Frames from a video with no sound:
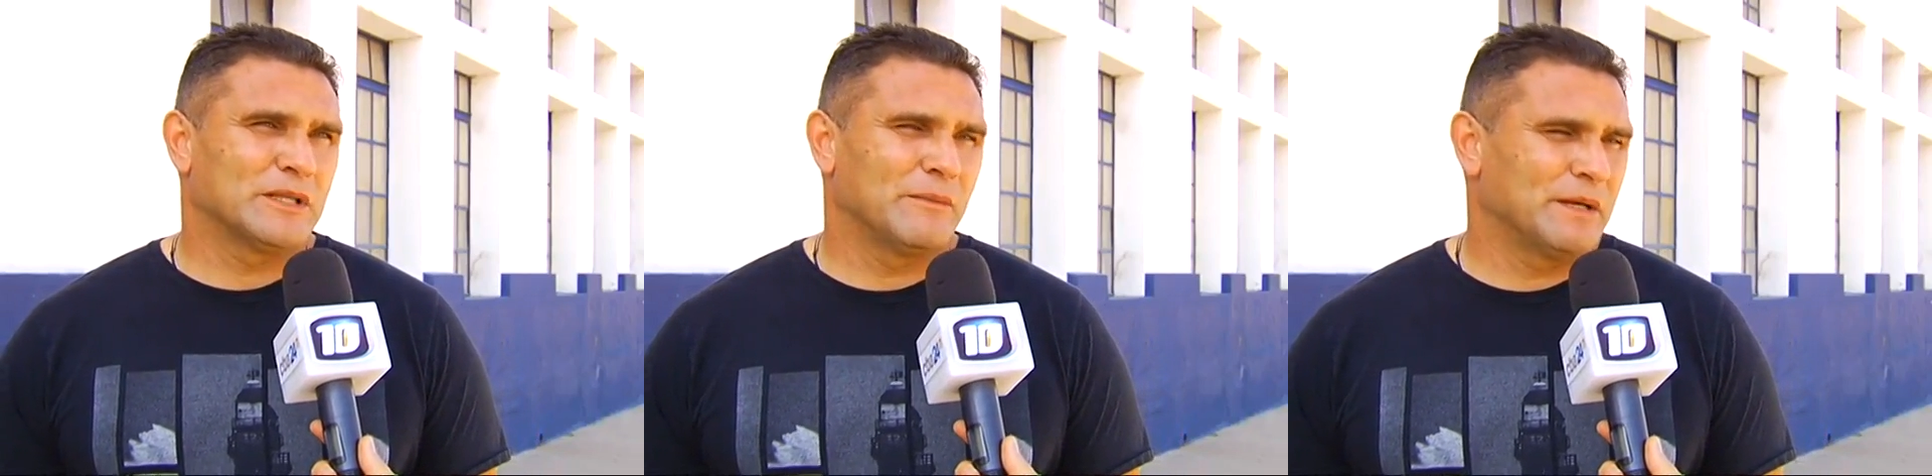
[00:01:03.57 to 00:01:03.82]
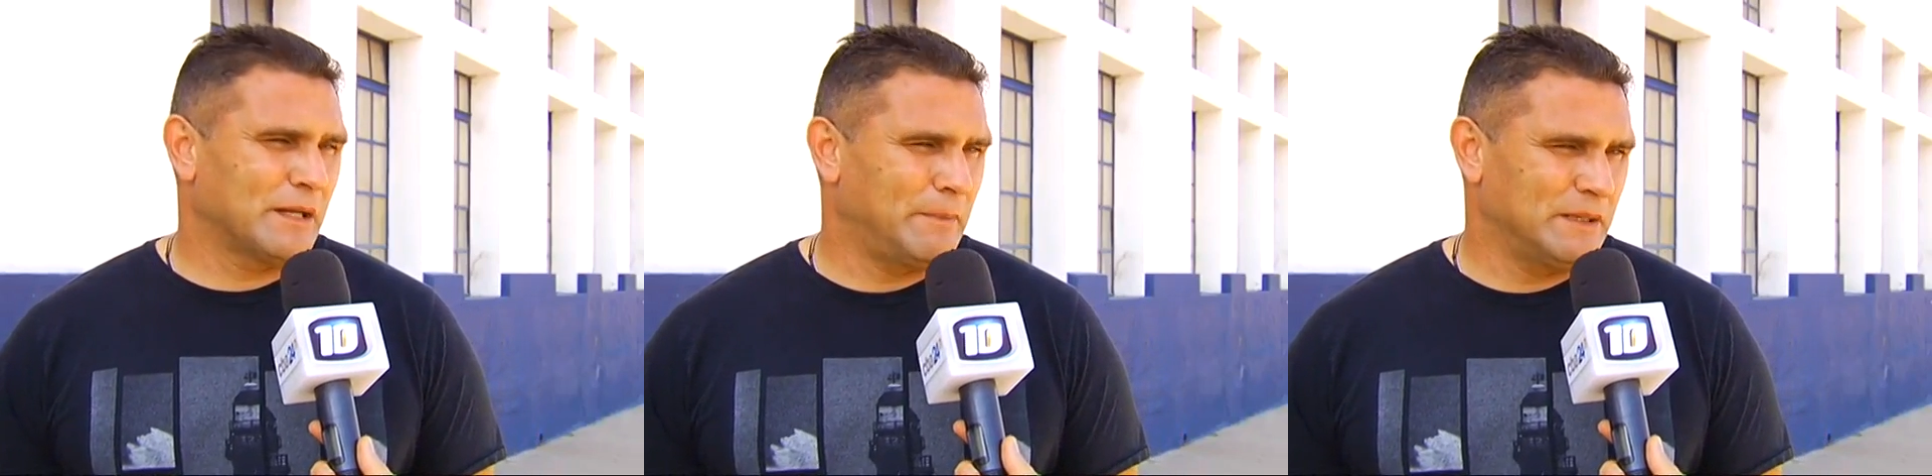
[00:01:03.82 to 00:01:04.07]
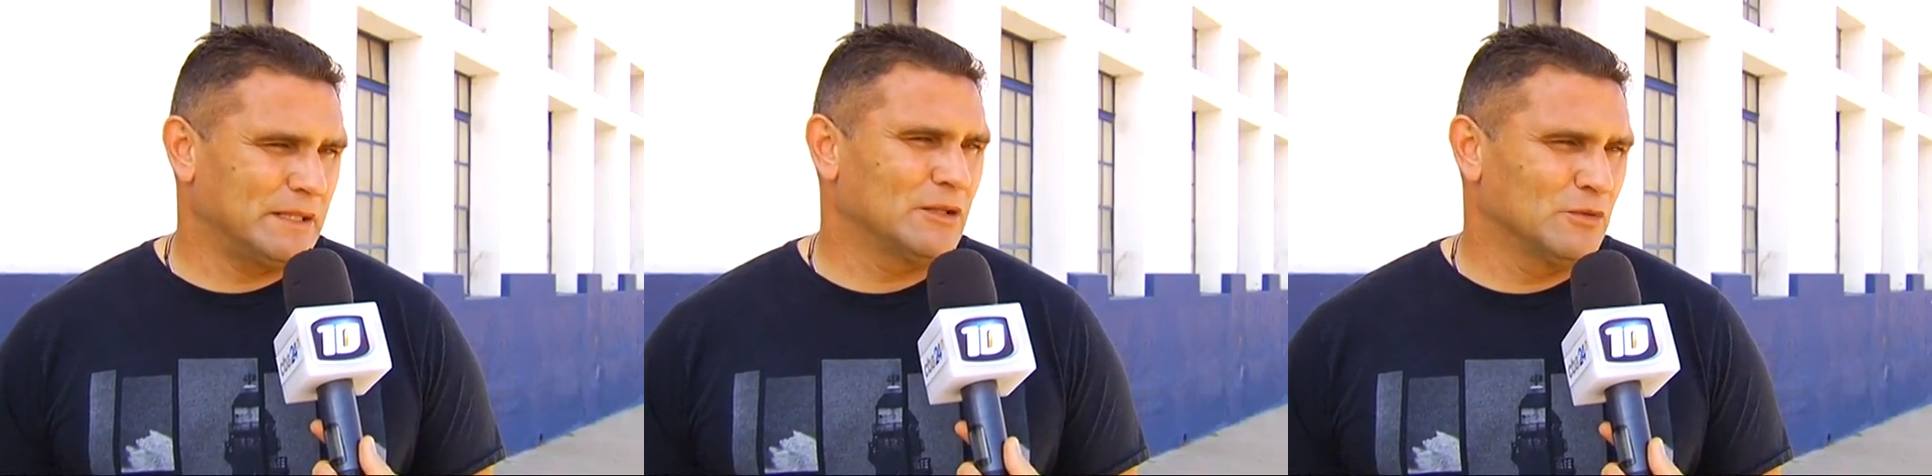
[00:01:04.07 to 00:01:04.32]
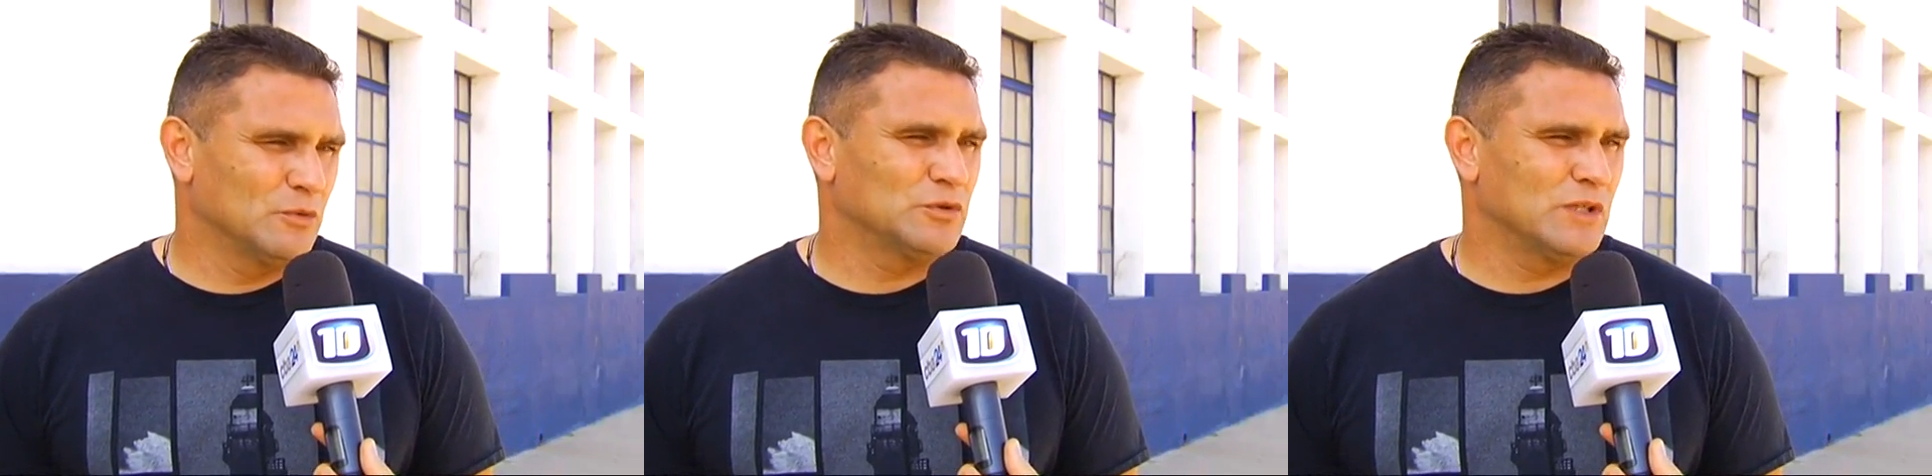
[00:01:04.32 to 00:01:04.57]
también
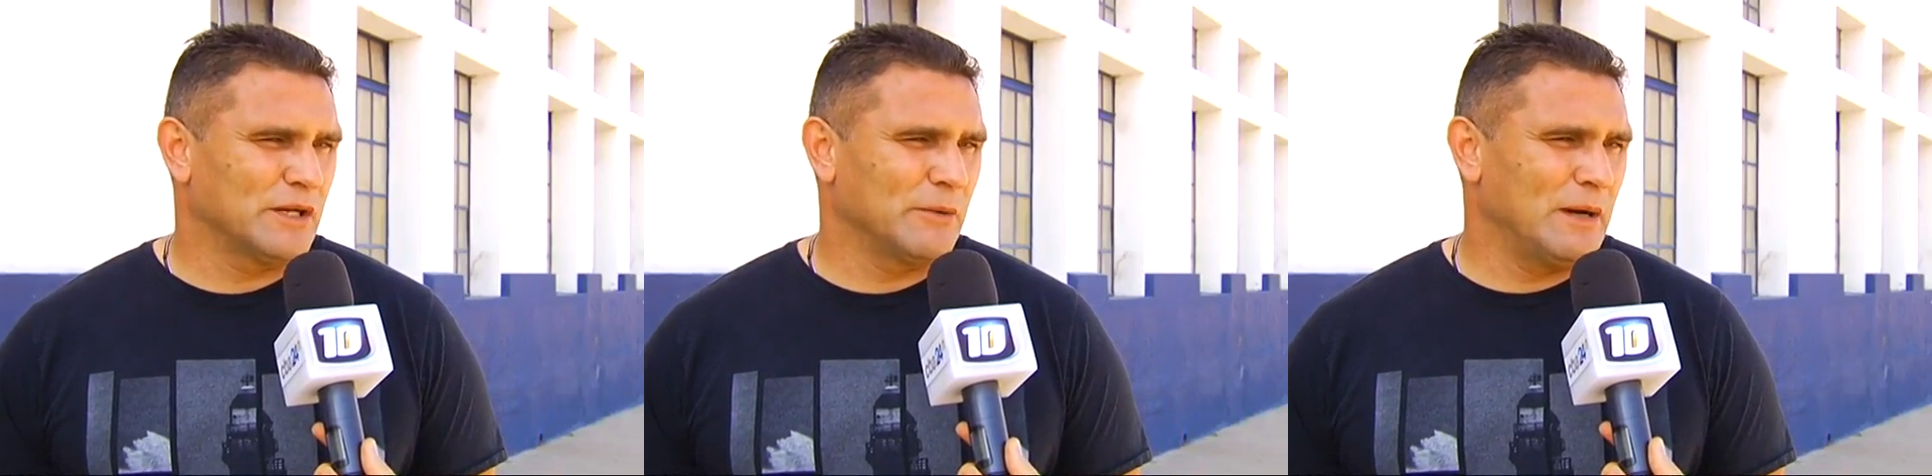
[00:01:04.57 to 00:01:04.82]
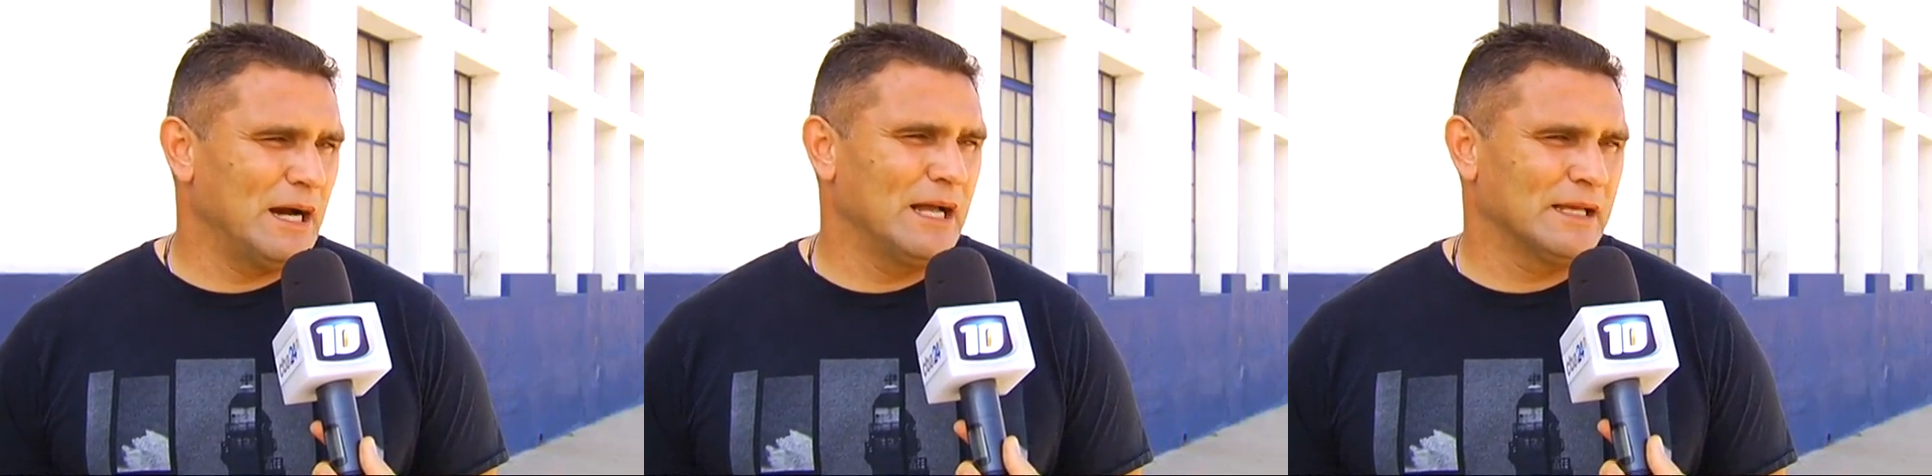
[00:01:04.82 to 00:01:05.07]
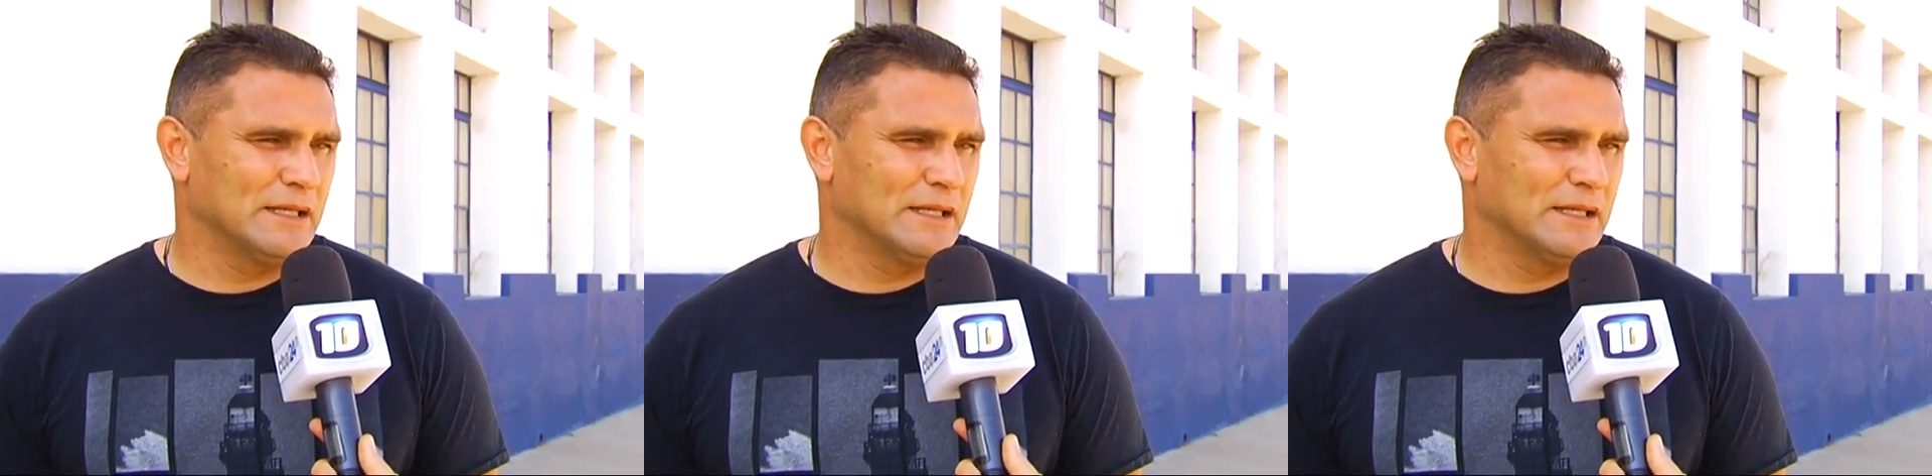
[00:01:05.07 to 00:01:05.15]
respetando mucho al rival,